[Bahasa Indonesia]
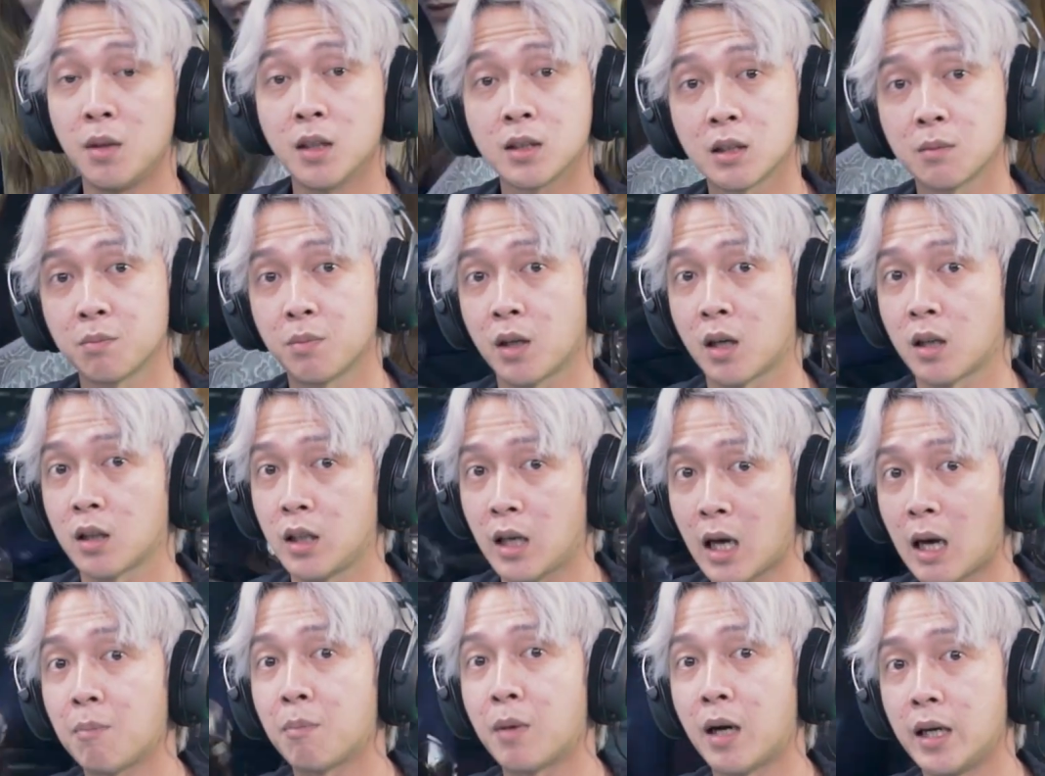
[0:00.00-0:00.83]

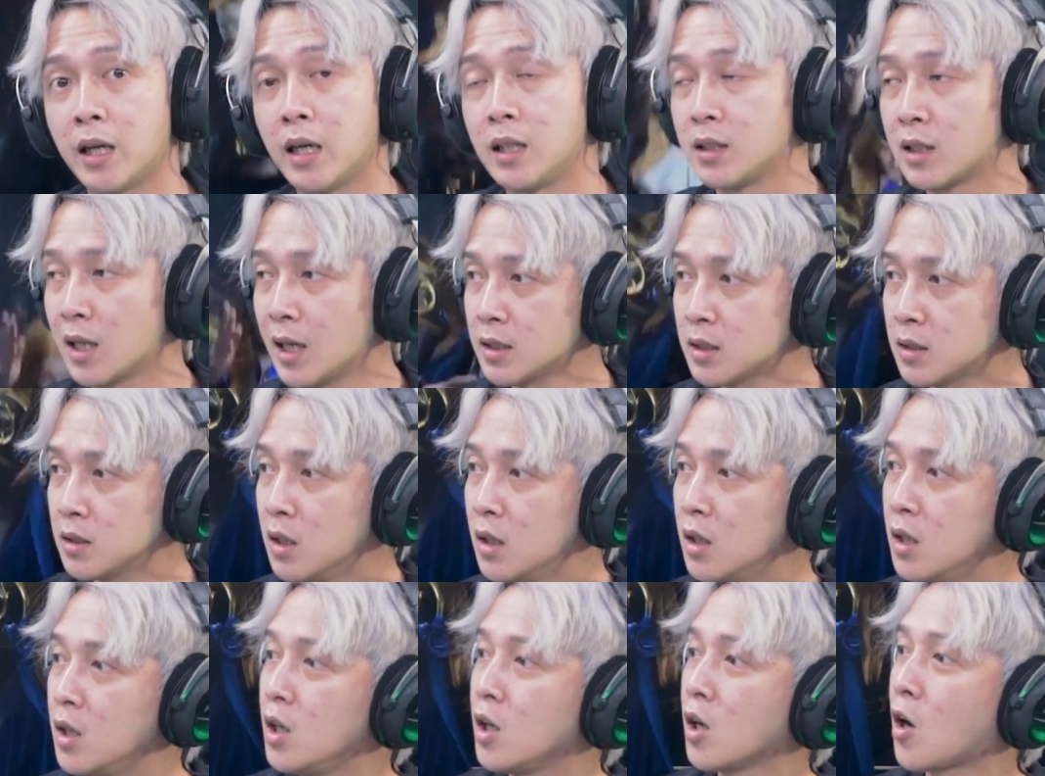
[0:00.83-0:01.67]
seperti apa. Yang jelas
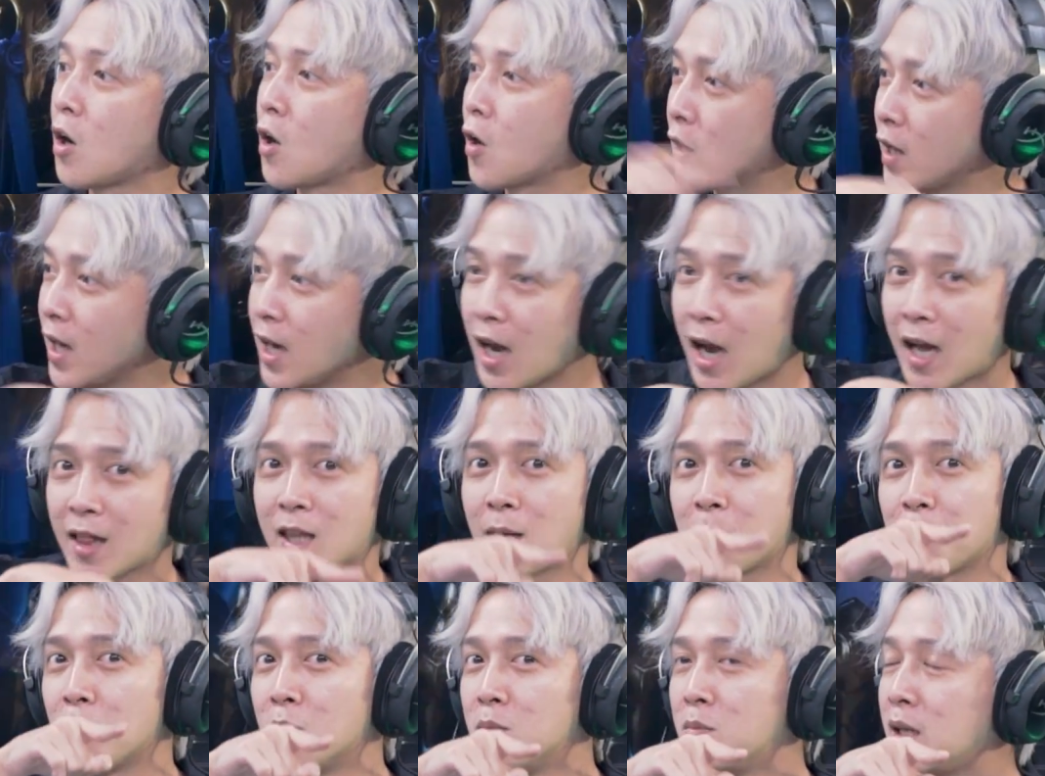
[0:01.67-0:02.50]
kalau yang
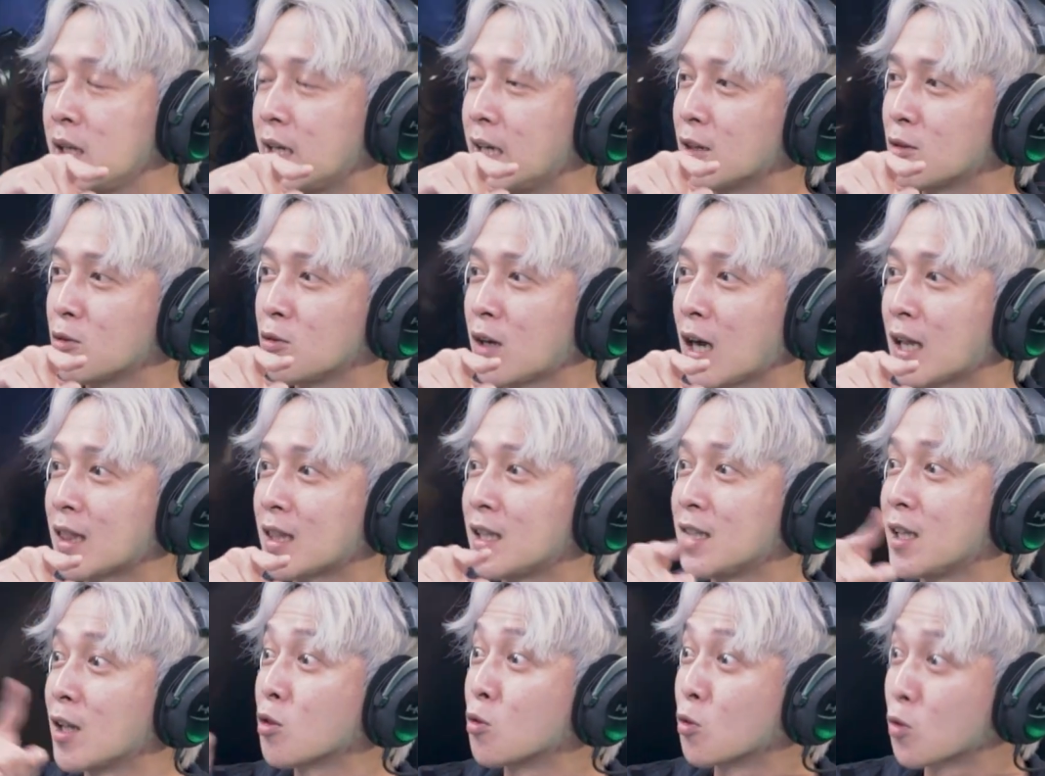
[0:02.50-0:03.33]
kata publik itu
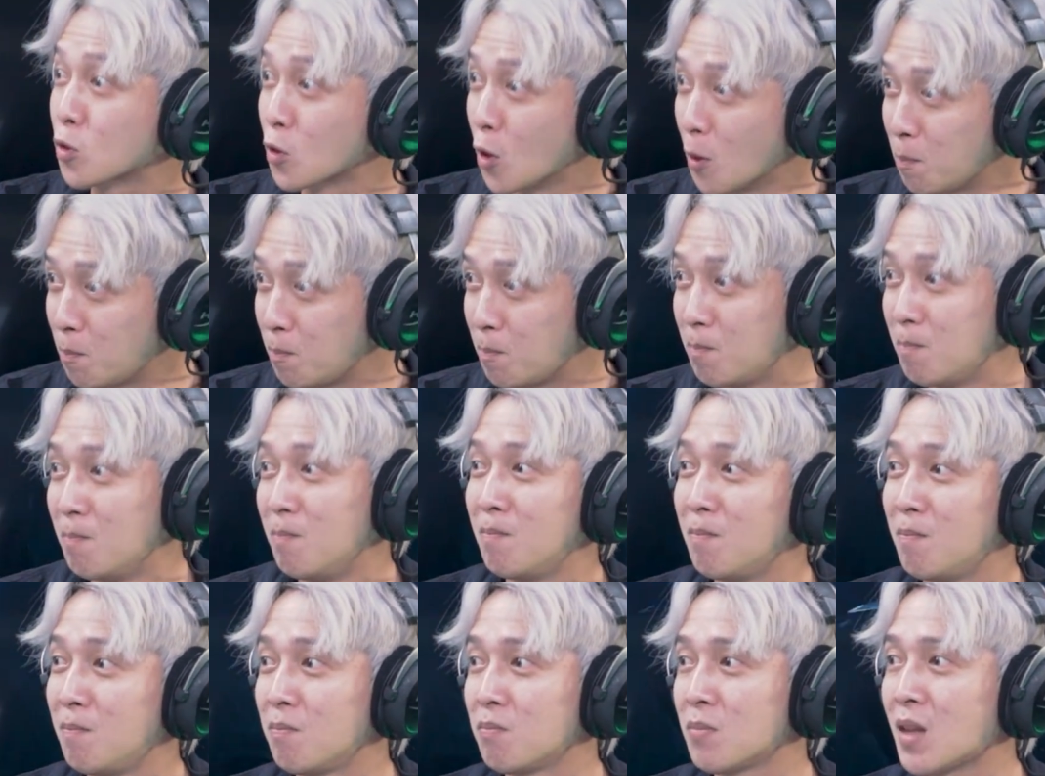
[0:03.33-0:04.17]
katanya tutup,
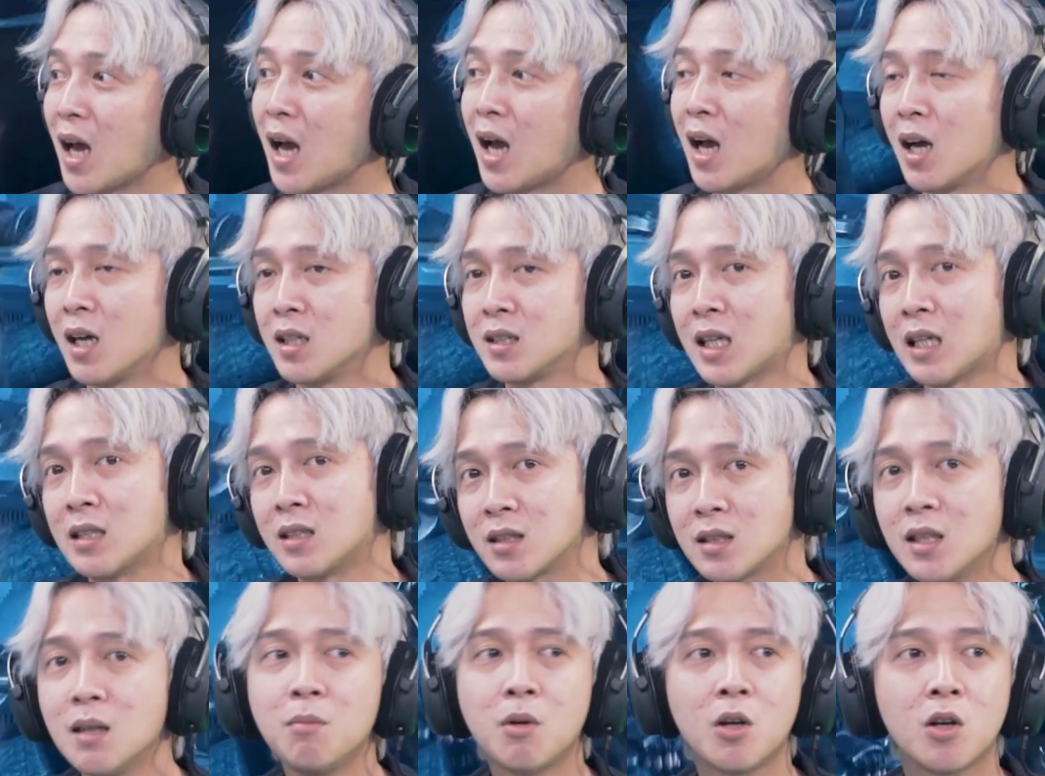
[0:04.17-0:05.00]
nah
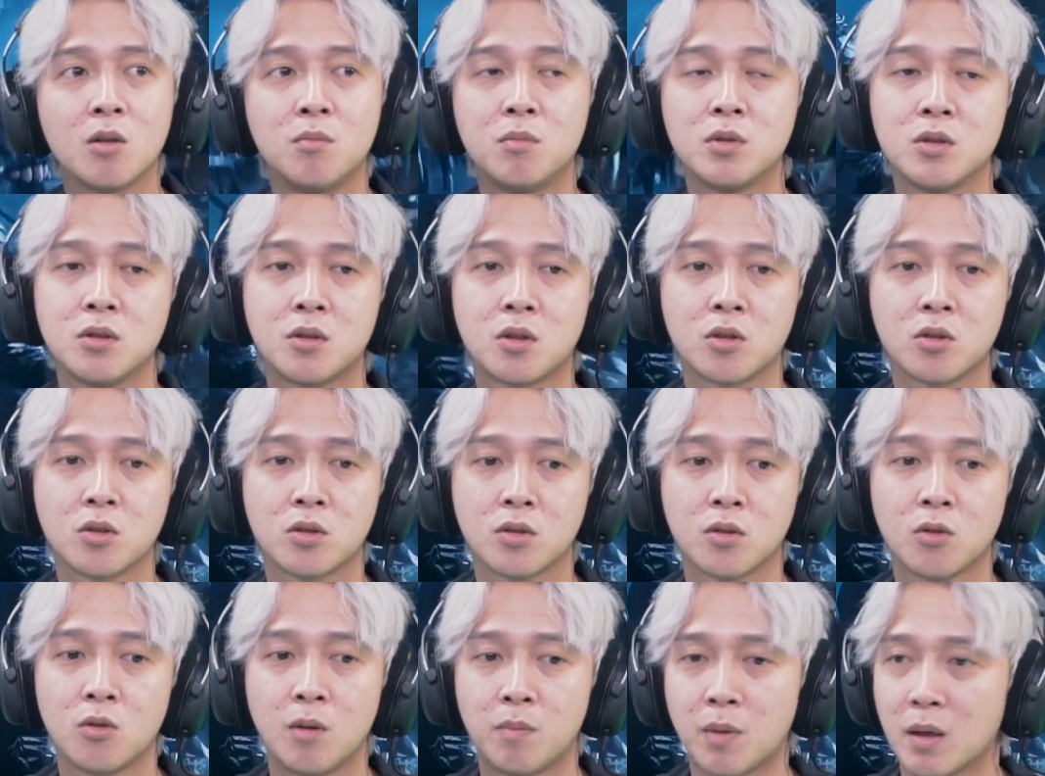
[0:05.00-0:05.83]
chance-nya kalau
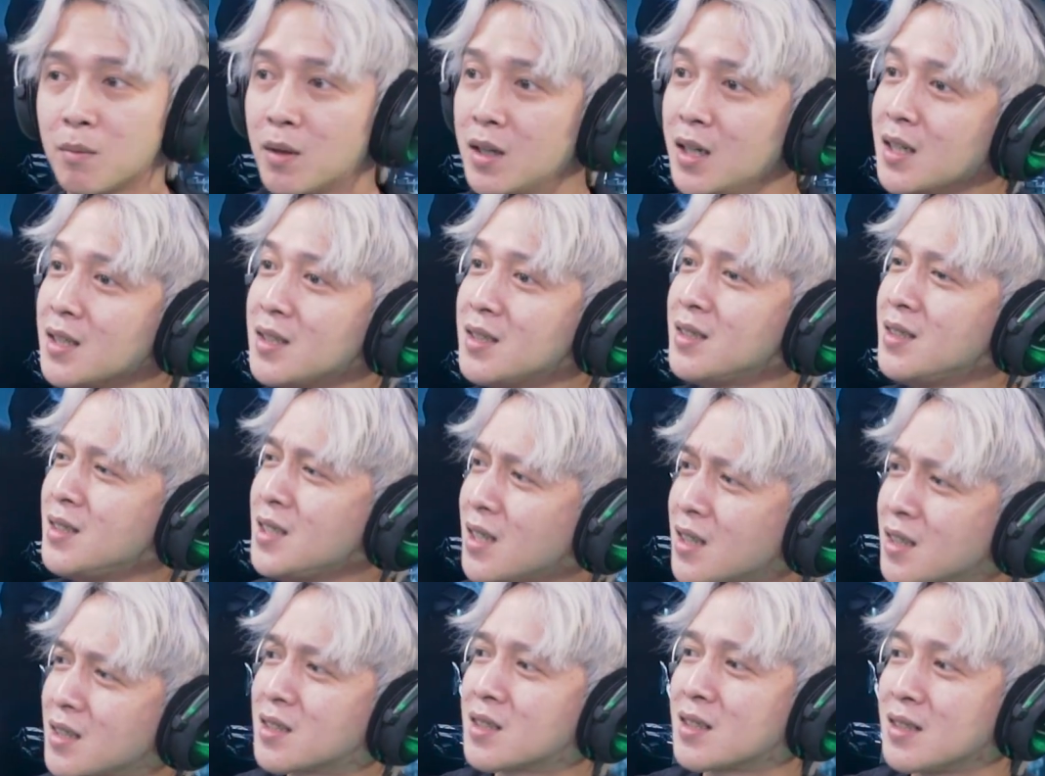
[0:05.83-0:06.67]
menurut gue pribadi
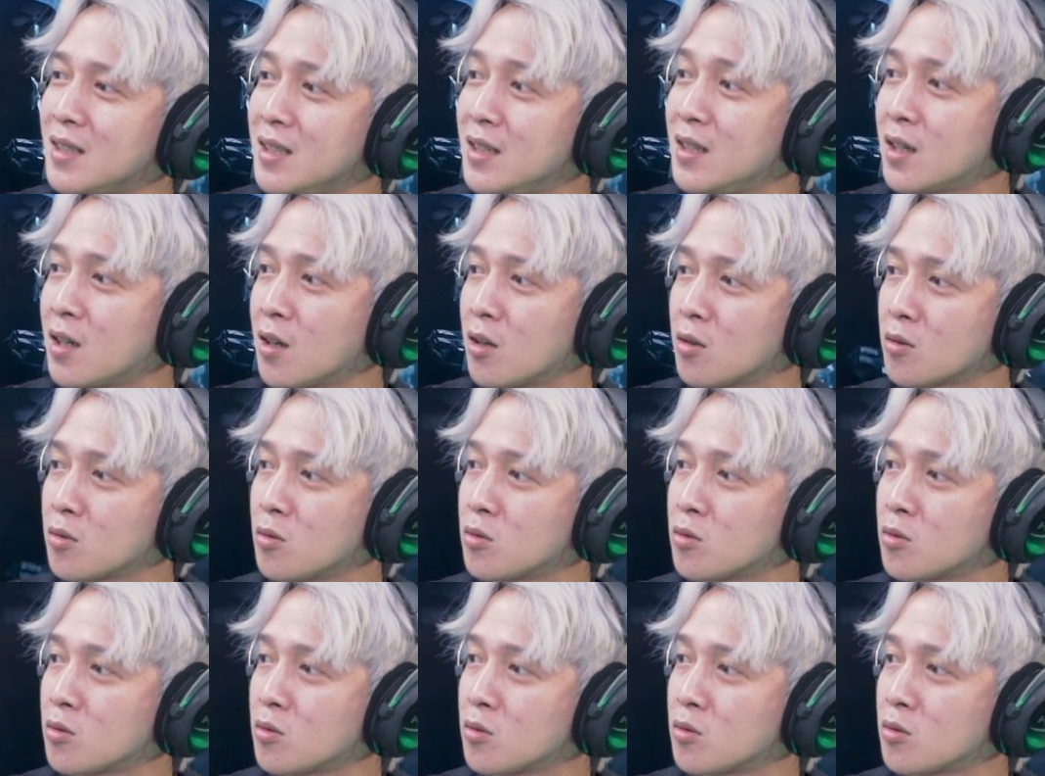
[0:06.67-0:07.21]
kecil sih kalau